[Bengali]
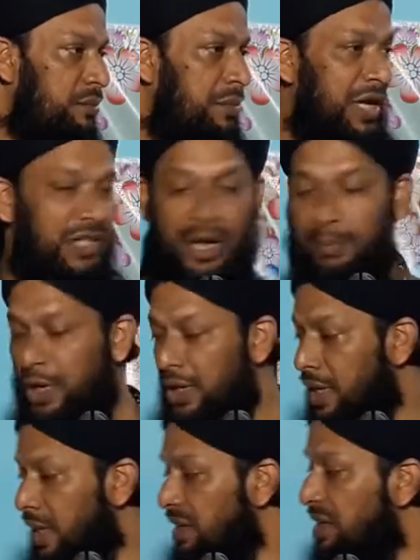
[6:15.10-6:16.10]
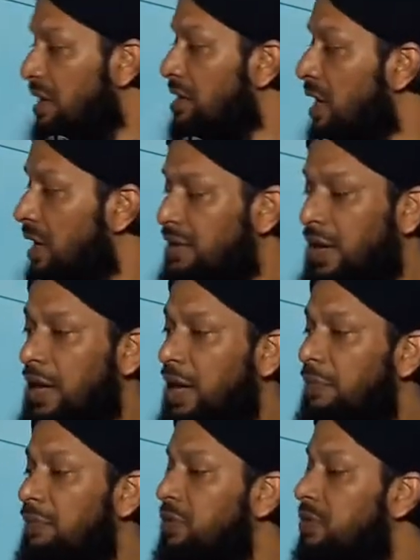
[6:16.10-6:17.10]
বা সামনের দিকে সাজদার
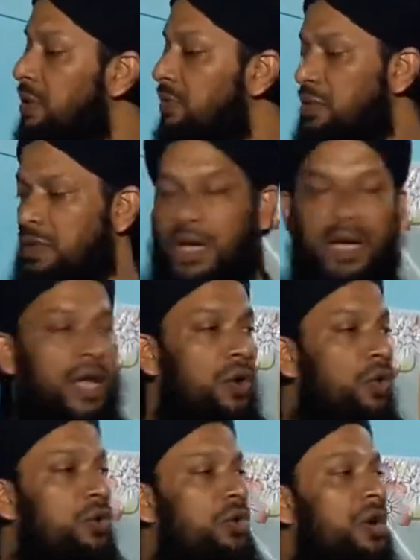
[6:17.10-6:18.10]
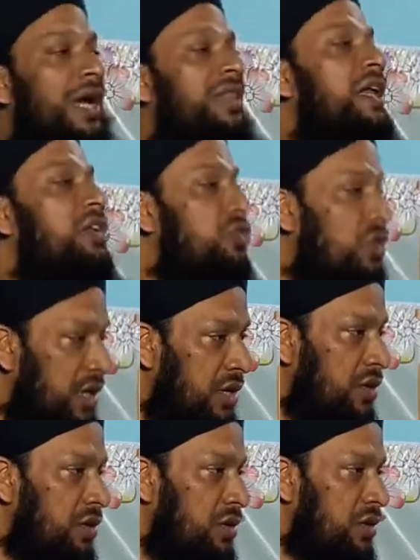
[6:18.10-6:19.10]
জায়গা ছেড়ে অন্য কাতারে চলে
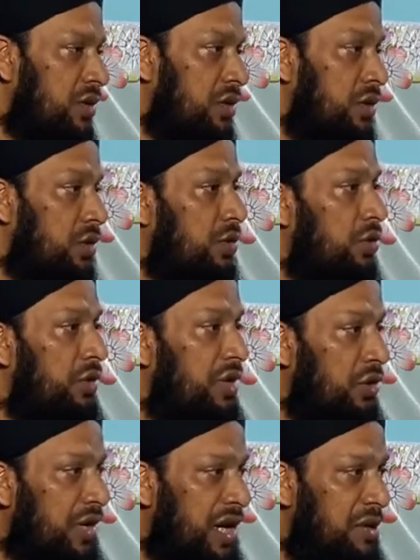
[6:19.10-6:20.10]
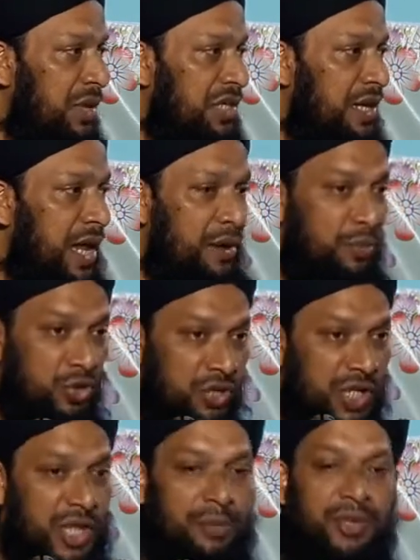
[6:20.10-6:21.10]
গেল ওইটা ওইখানের মশলা আর
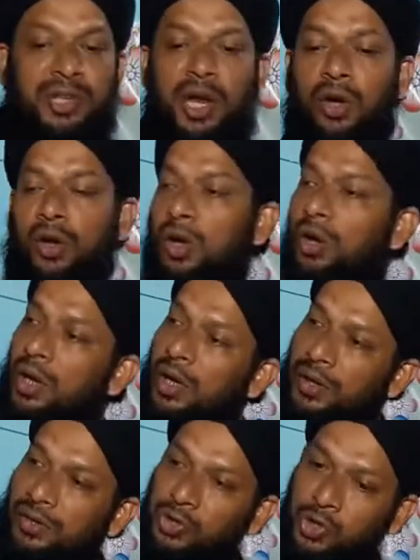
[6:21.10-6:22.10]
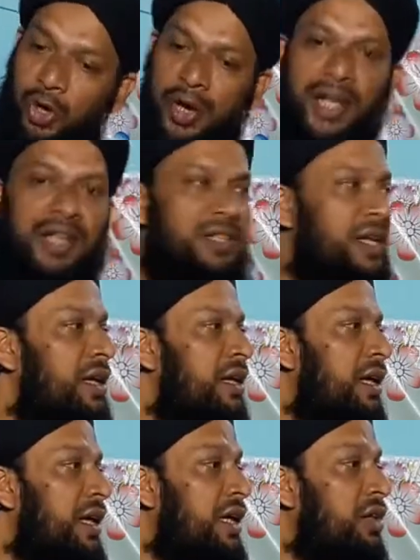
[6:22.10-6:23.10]
মসজিদের মশলা হলো সরে গেছে
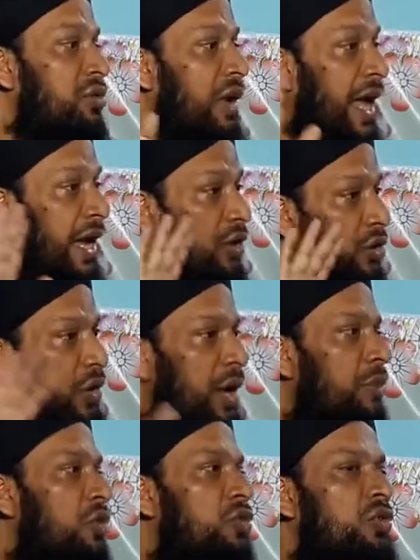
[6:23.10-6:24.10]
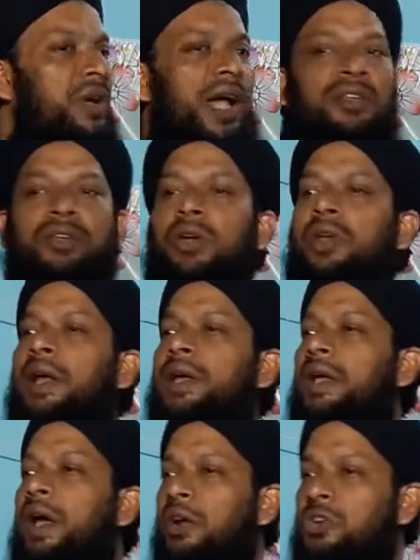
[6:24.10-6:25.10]
কিন্তু এখনো এমন কোনো কাজ করে নাই
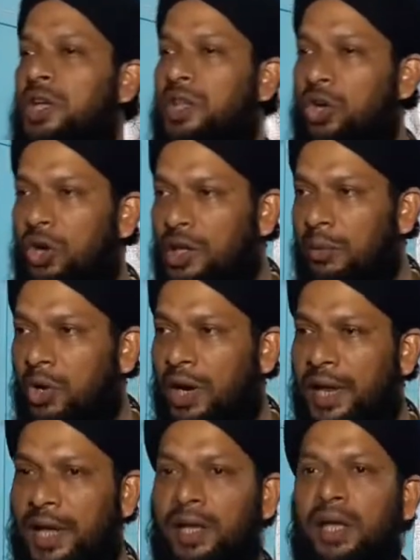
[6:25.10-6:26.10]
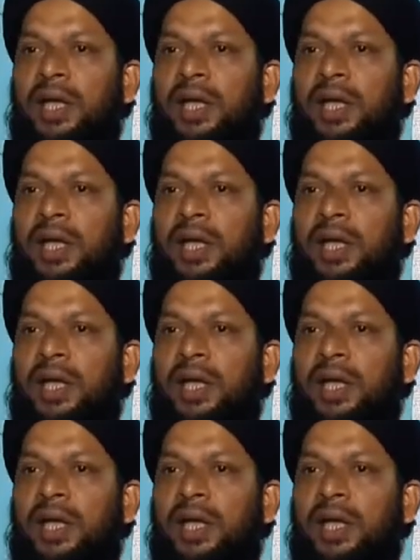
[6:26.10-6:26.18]
কারোর সাথে কথা বলে নাই